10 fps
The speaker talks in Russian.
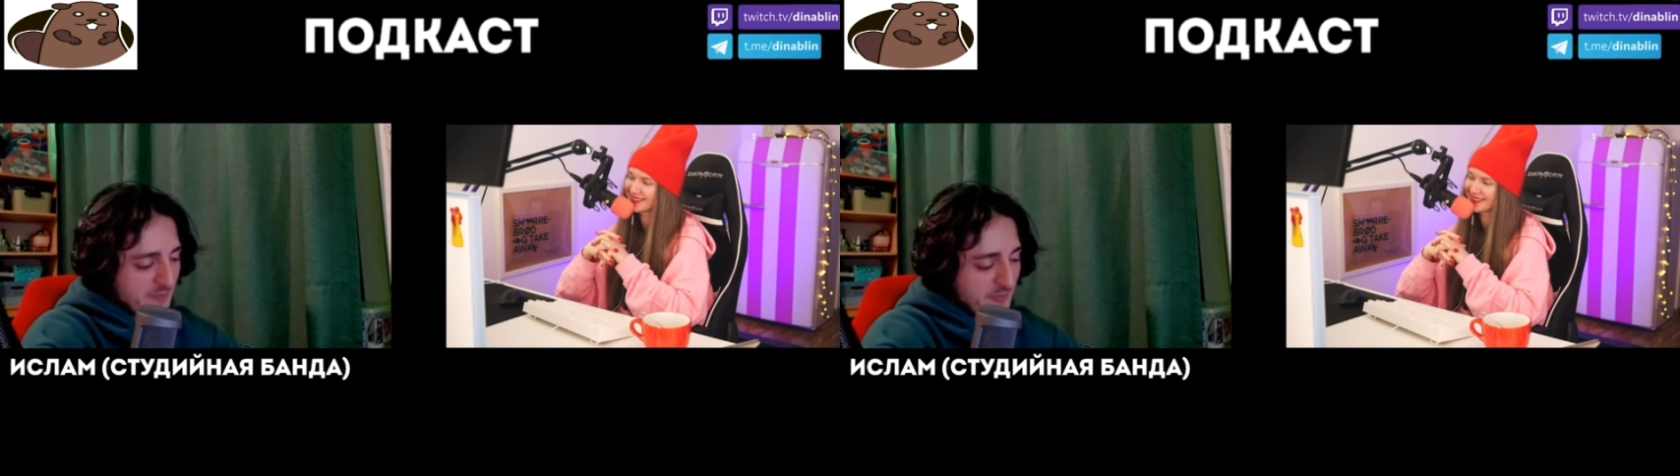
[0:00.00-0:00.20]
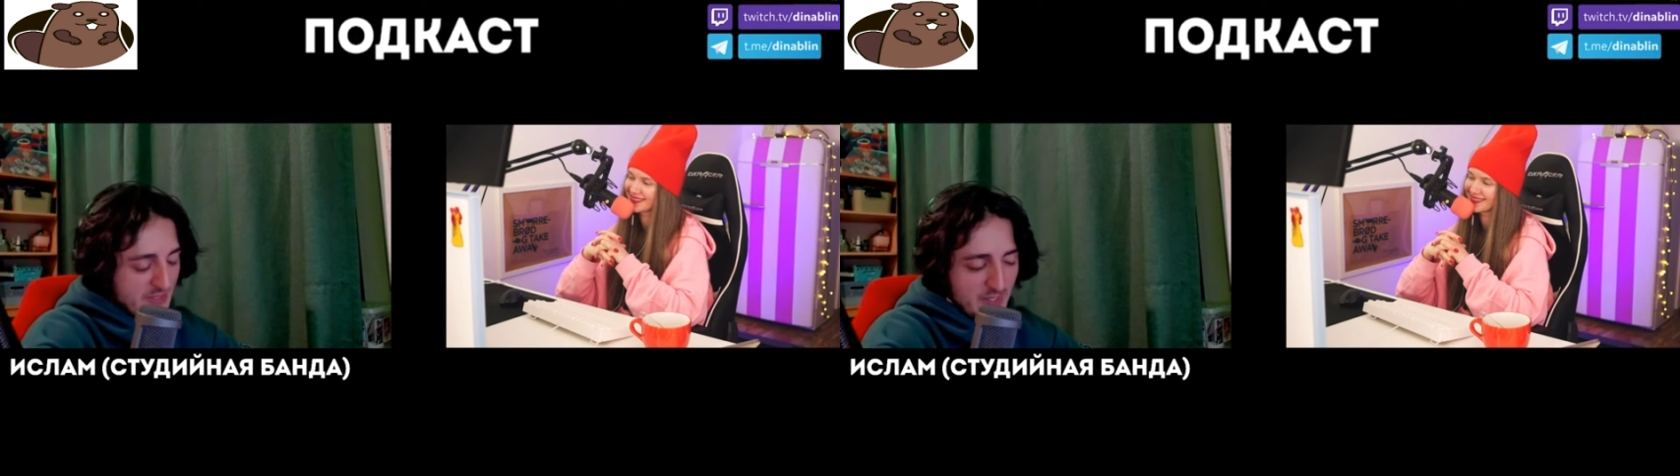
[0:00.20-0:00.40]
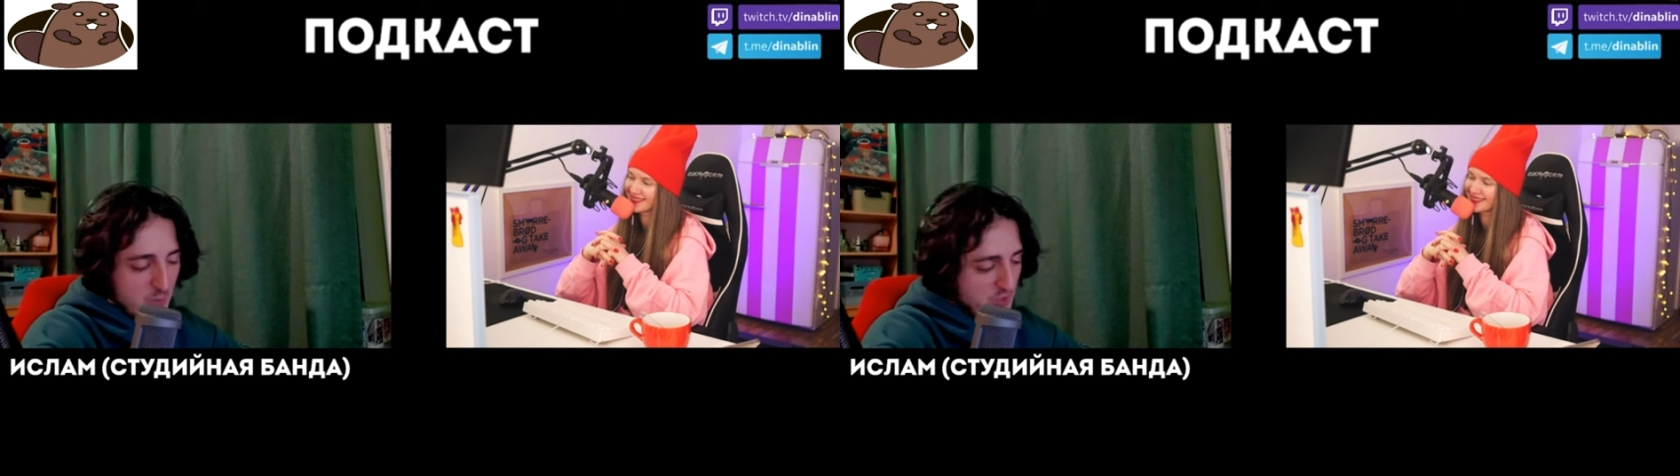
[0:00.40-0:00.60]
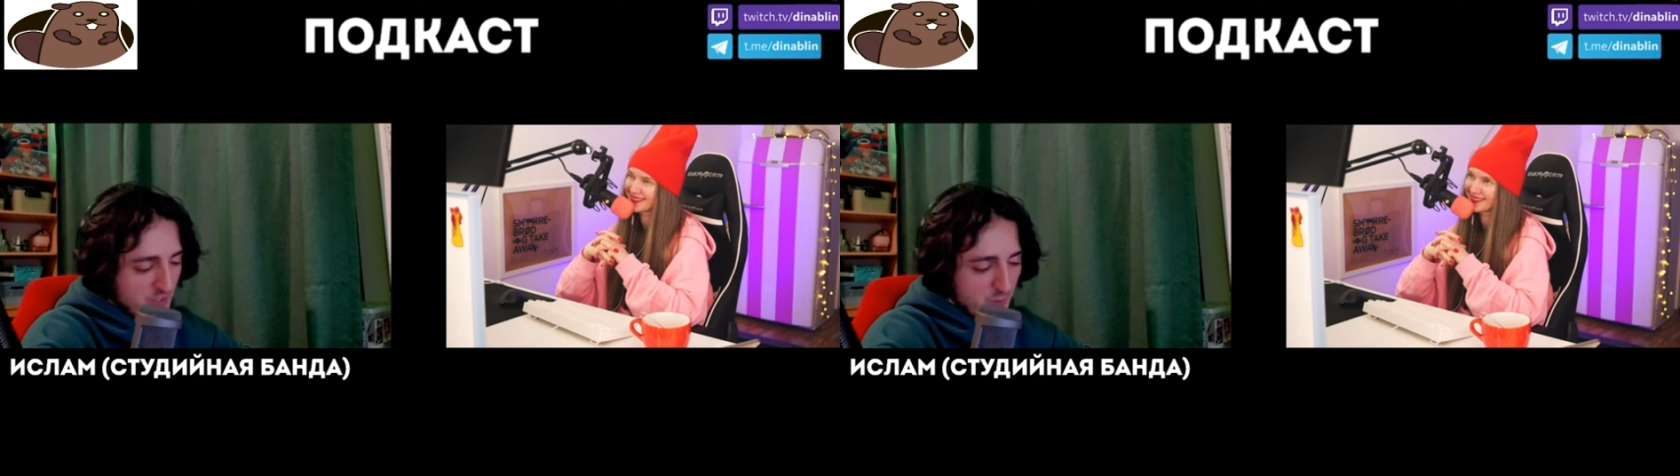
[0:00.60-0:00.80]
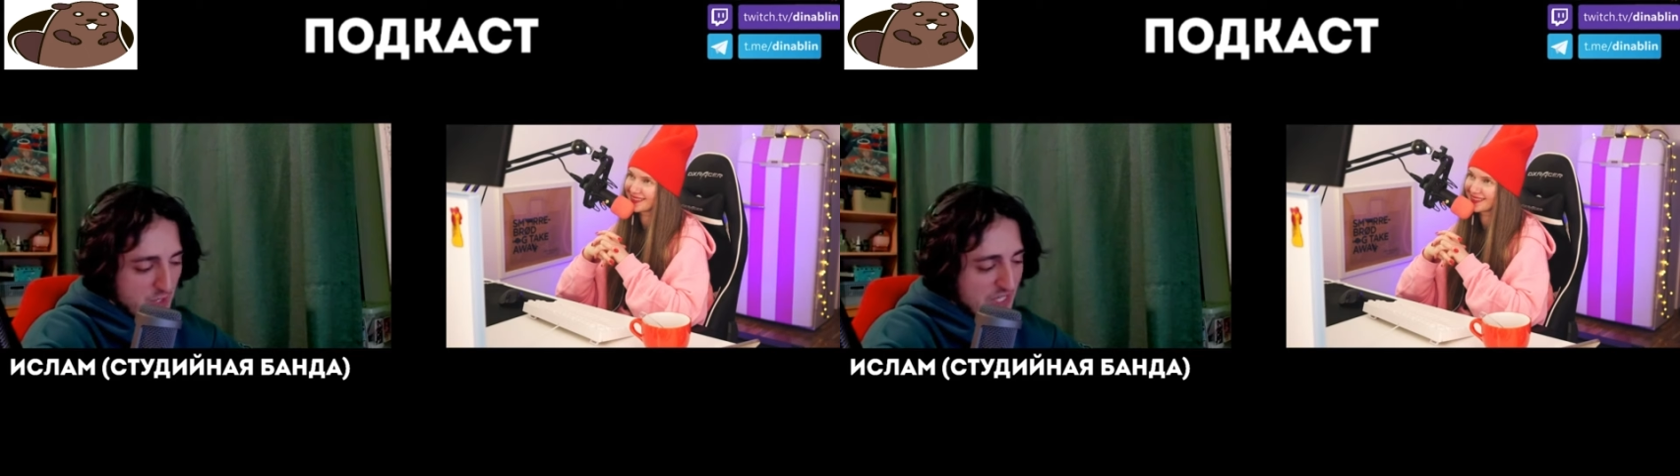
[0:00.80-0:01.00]
Само
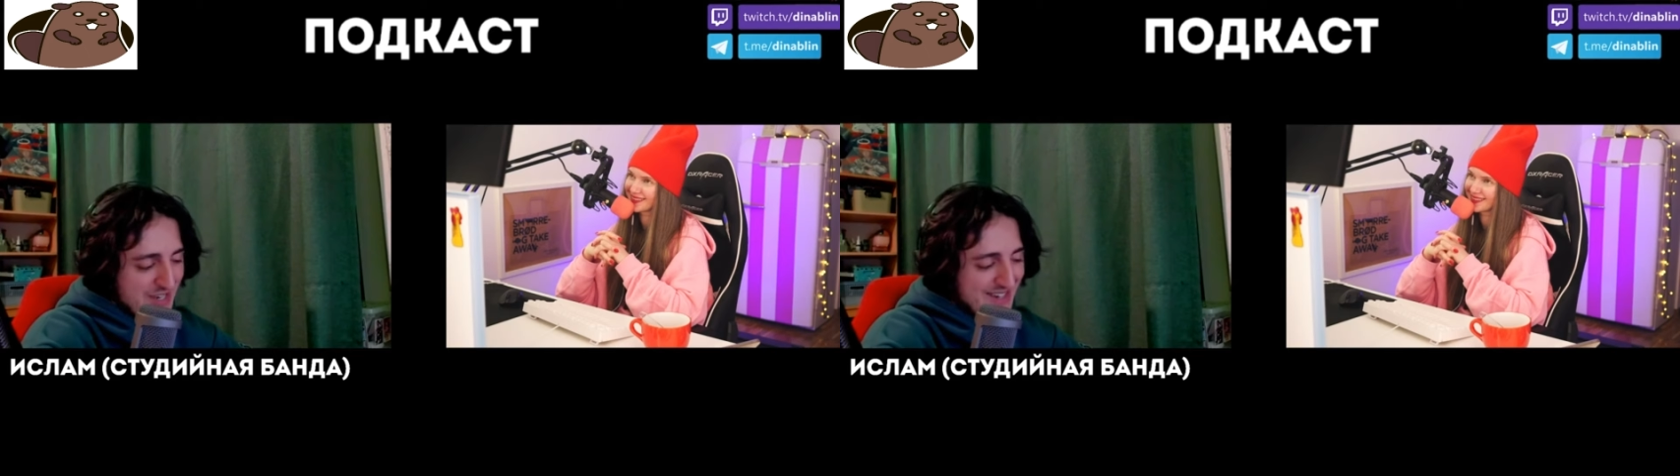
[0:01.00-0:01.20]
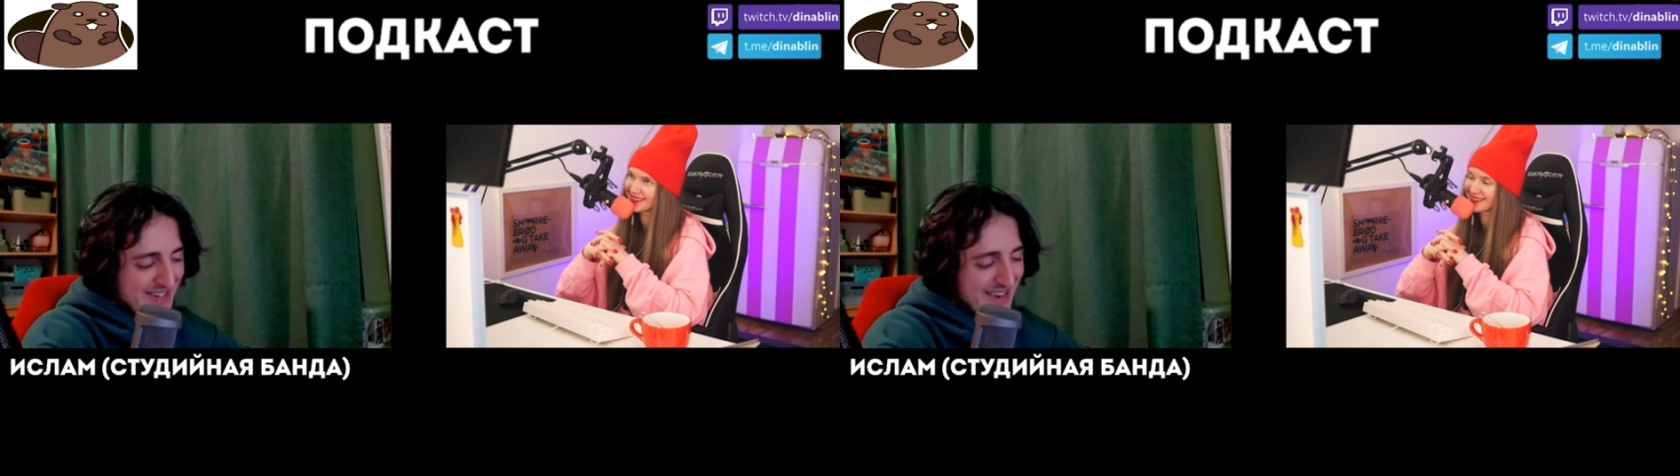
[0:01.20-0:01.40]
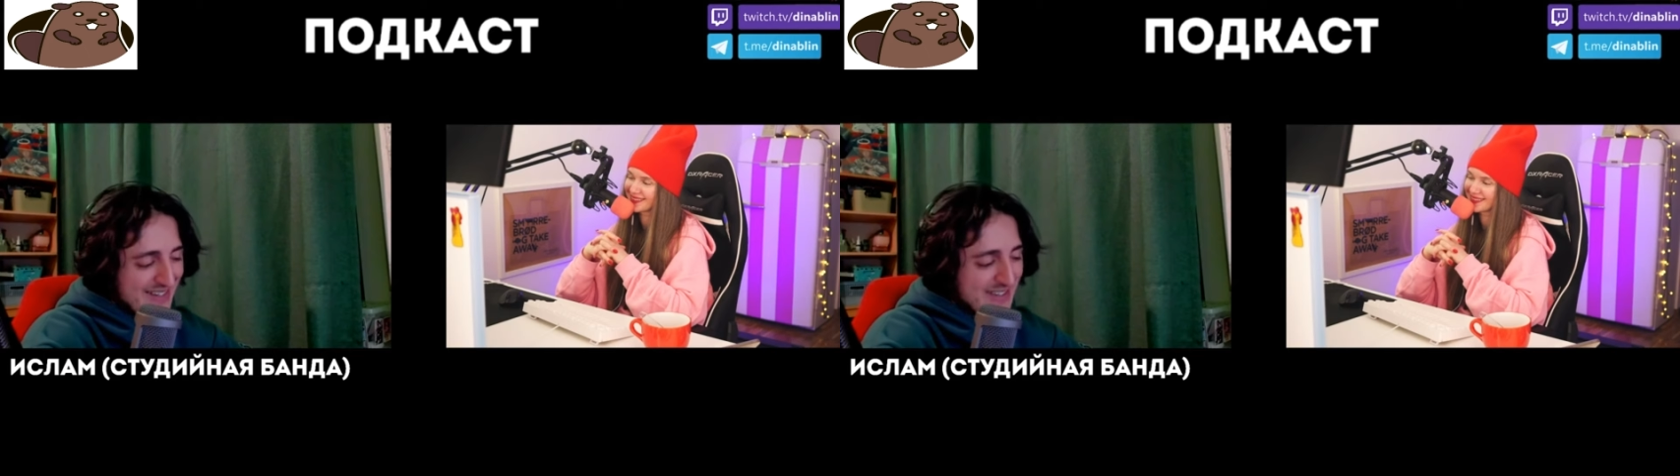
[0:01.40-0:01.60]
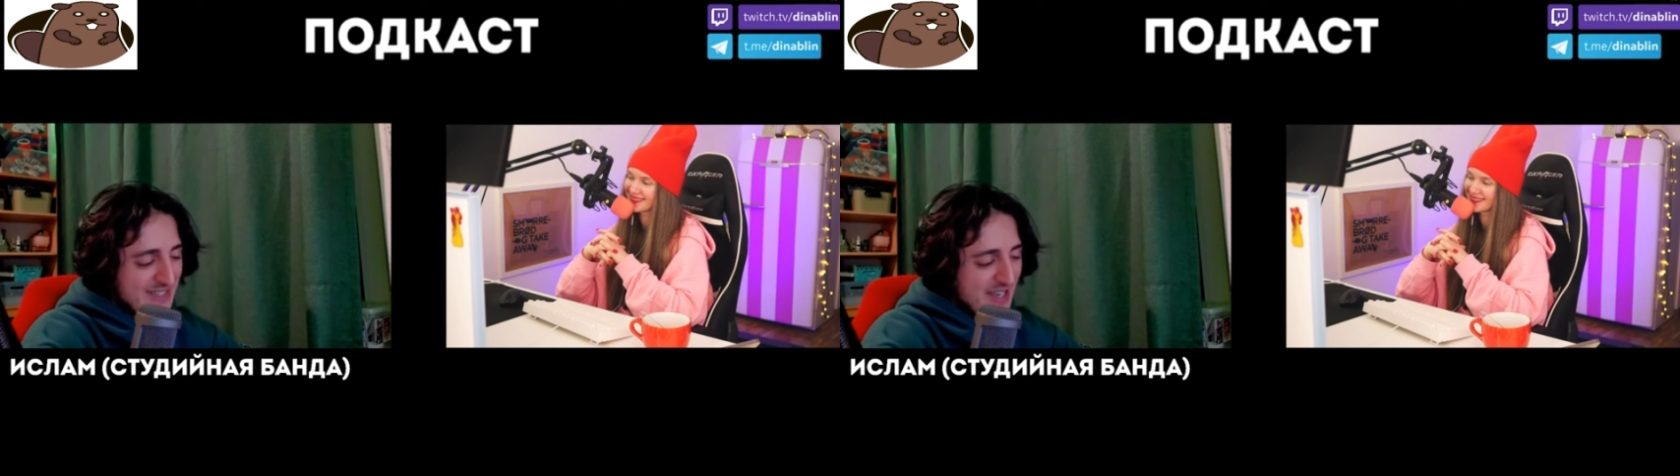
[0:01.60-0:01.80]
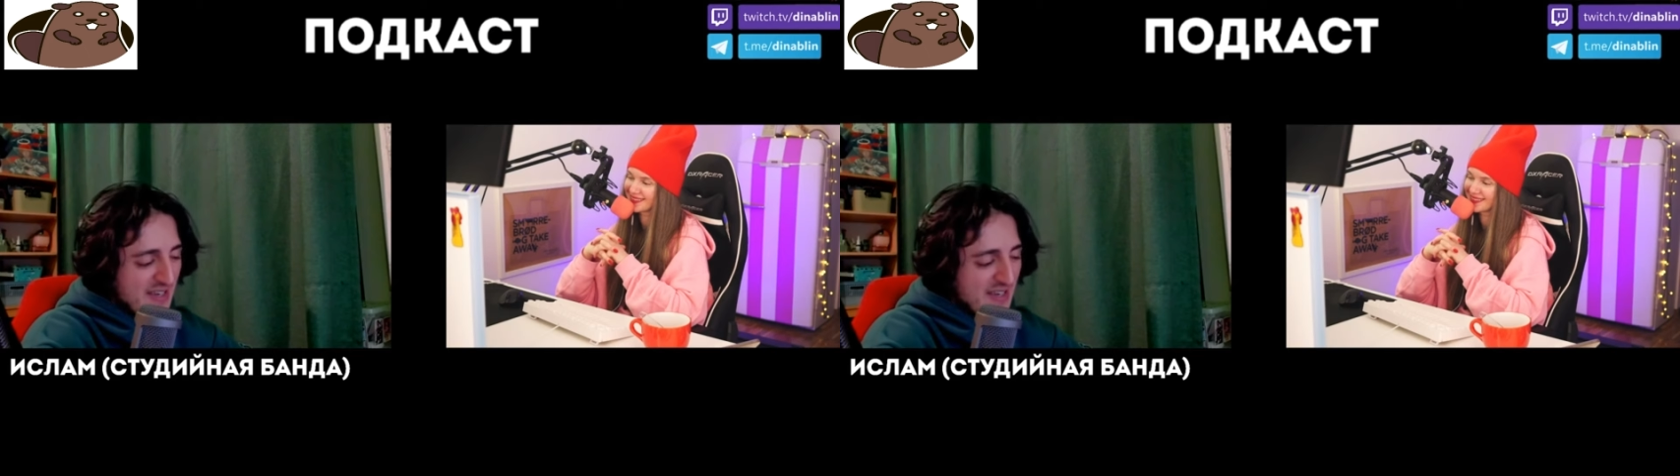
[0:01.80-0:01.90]
собой, никогда